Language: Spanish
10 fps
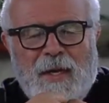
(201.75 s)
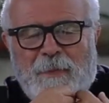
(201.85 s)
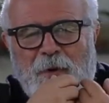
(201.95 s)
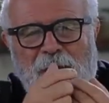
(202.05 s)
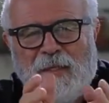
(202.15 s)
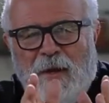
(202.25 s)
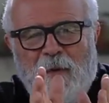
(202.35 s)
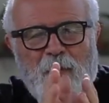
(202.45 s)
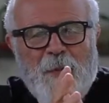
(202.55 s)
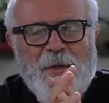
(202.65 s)
Hemos
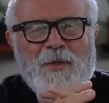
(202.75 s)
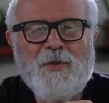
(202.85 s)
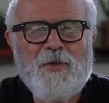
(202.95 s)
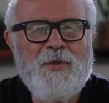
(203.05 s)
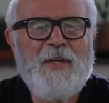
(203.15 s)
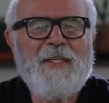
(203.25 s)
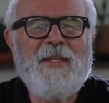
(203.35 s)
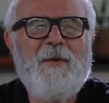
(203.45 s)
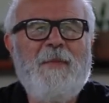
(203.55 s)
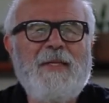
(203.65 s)
estado en momentos que uno
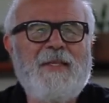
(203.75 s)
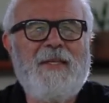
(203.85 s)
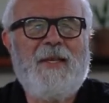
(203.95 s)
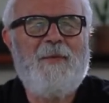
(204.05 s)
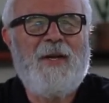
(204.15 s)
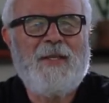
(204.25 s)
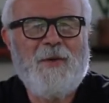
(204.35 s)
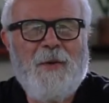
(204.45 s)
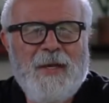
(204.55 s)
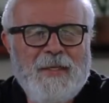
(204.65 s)
dice, no más, tiremos la
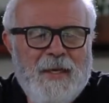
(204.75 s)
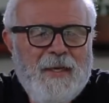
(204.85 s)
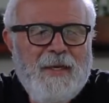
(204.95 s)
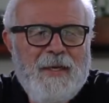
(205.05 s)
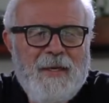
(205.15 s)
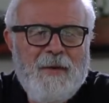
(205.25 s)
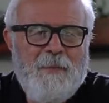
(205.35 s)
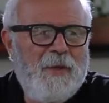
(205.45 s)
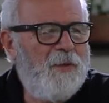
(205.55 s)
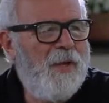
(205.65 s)
toalla.
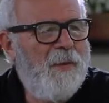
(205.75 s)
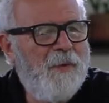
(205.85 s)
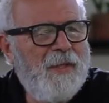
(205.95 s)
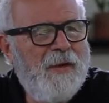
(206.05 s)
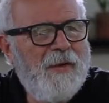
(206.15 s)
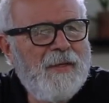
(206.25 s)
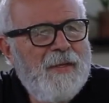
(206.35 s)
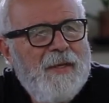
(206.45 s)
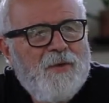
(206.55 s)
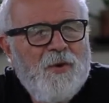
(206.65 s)
Pero uno me pone a ver,
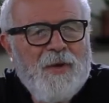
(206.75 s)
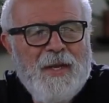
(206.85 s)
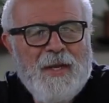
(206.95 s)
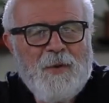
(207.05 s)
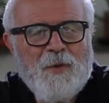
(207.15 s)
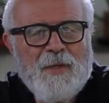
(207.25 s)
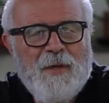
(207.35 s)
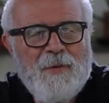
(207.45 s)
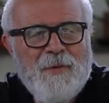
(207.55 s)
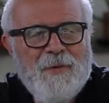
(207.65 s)
eso es lo que le gusta
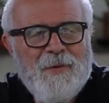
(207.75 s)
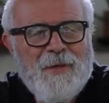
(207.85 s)
a uno.